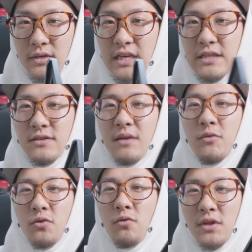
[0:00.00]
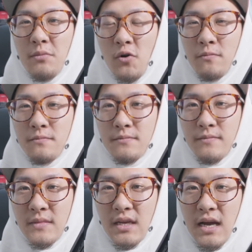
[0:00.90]
いつでもどこでも
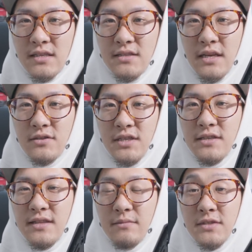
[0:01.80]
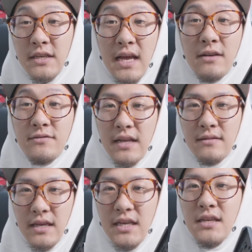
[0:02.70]
外せるシステムじゃなく
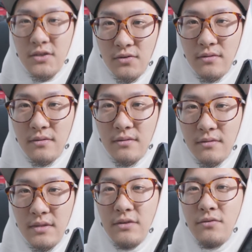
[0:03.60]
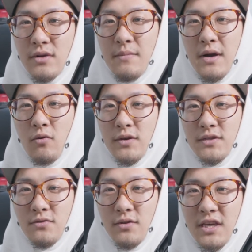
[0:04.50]
たっていいでしょっていうのがこい
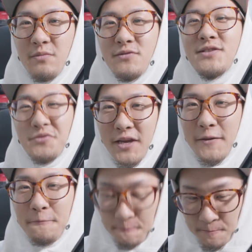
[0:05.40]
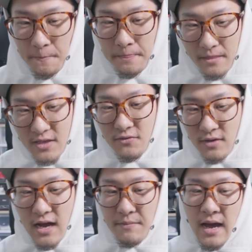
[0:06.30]
つの言い分ですよね。っていう
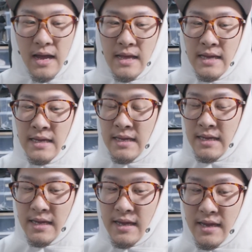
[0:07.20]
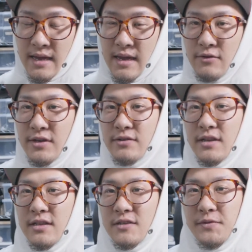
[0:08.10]
のがク
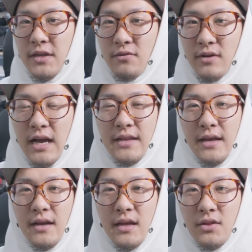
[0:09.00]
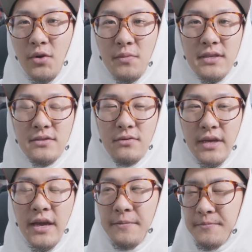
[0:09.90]
イックリリースプレートの概念かなと思いますの
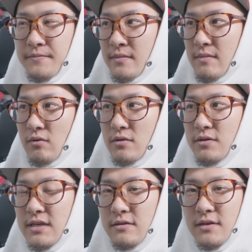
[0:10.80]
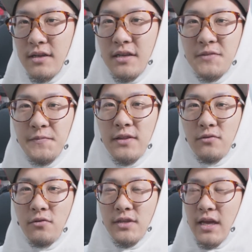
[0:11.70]
で、この
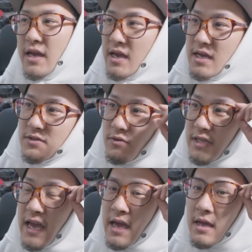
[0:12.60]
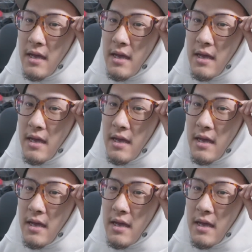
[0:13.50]
クイックリリースプレート、特に映像で、